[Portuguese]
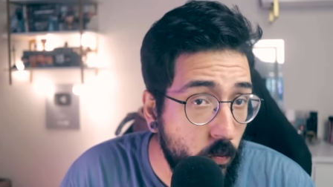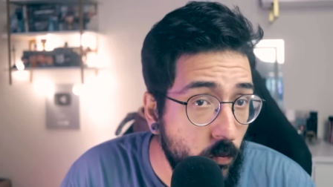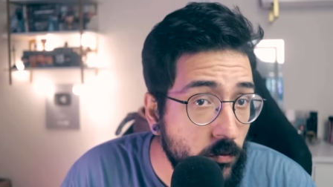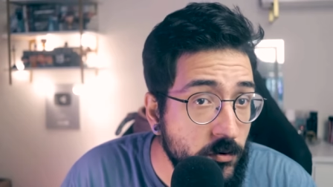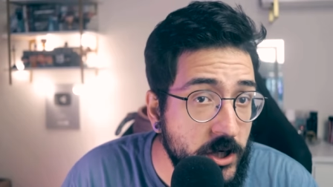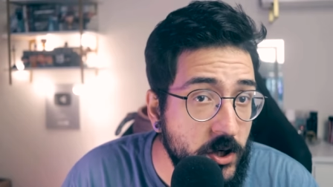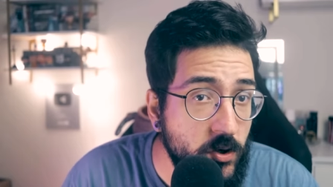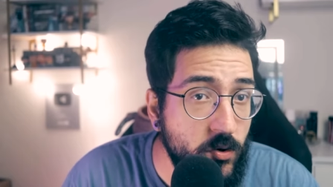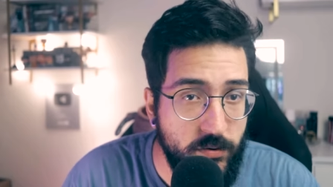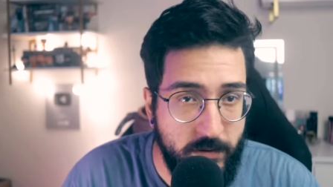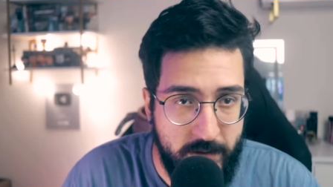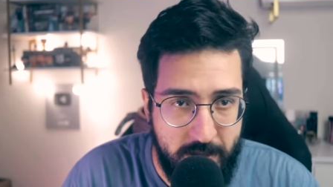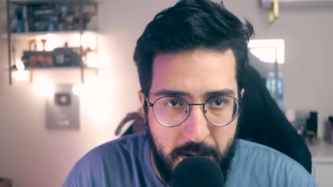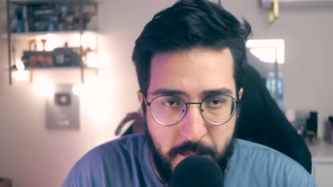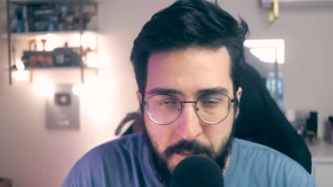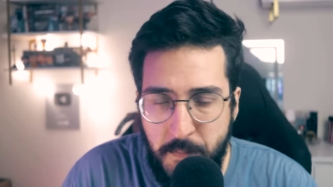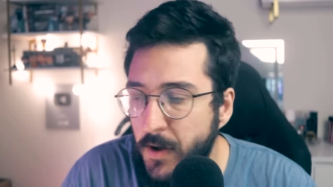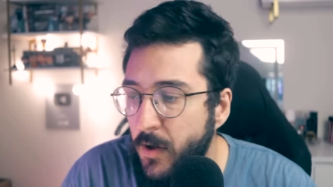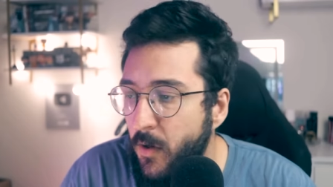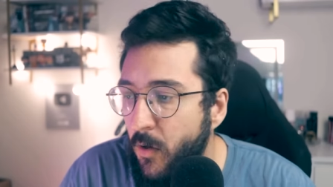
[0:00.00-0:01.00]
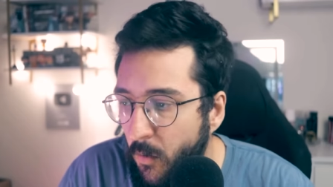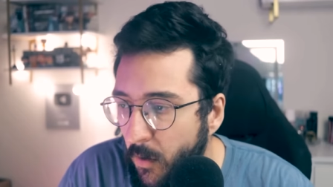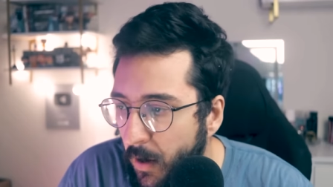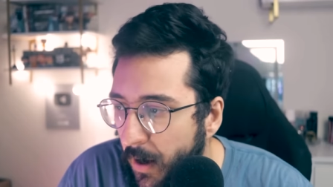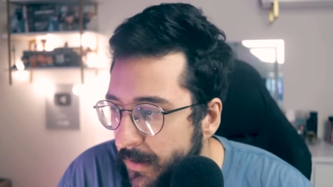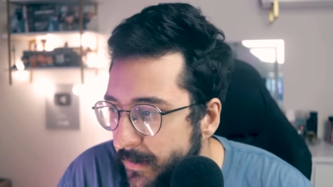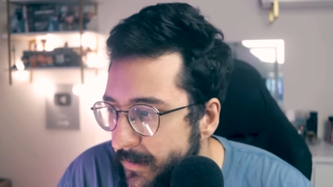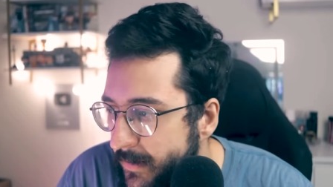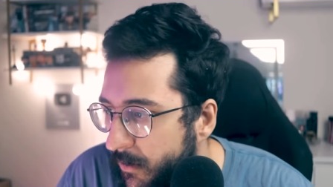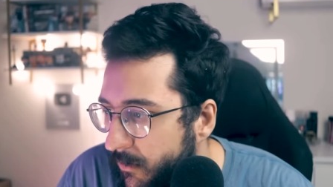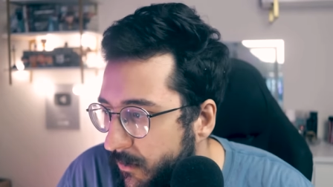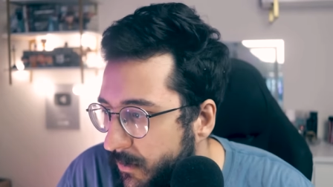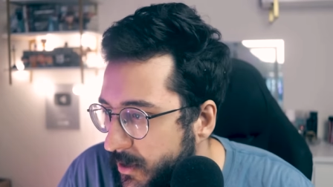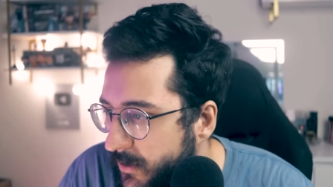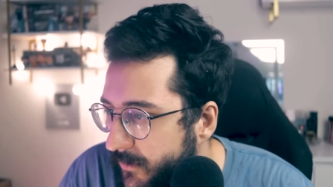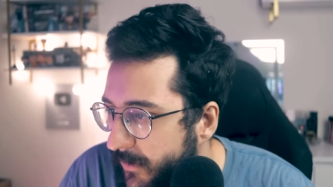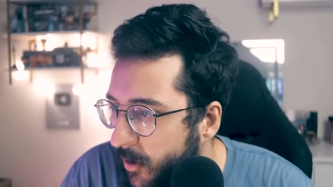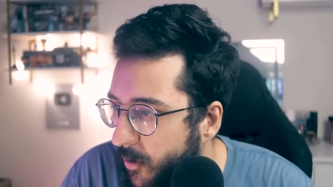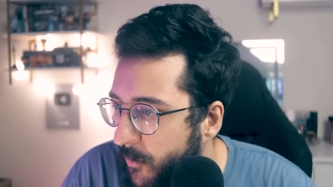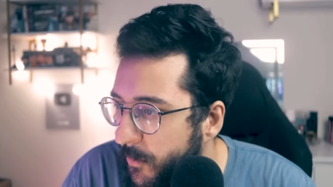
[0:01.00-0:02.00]
o digo sempre com razão, a
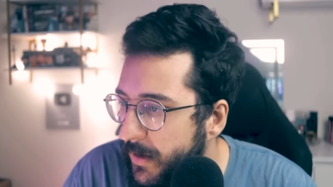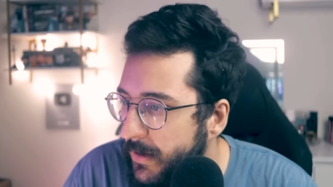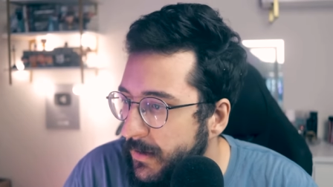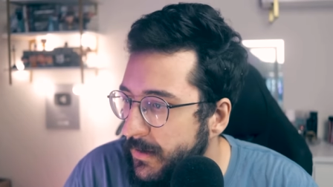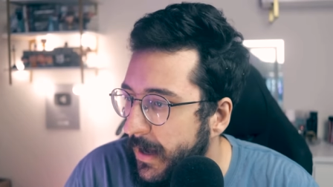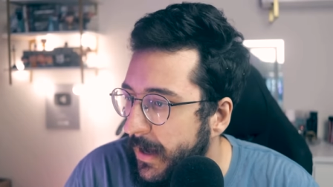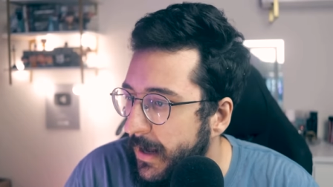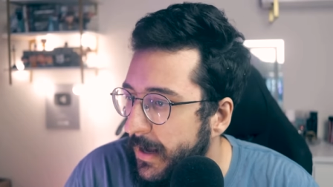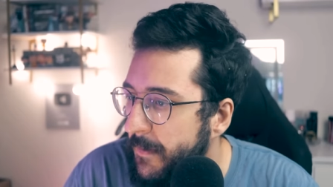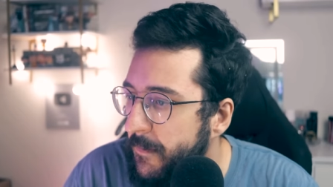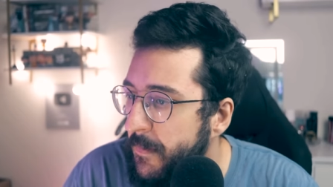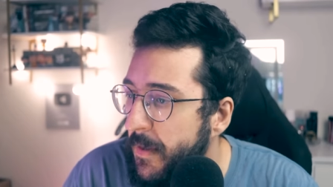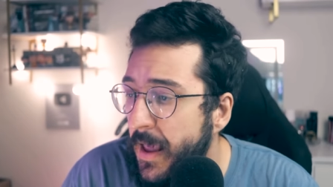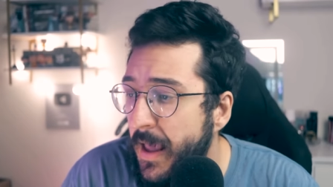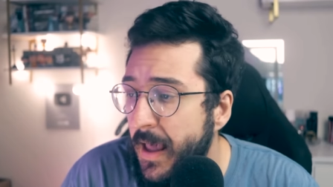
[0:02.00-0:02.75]
gente vai comentar, né?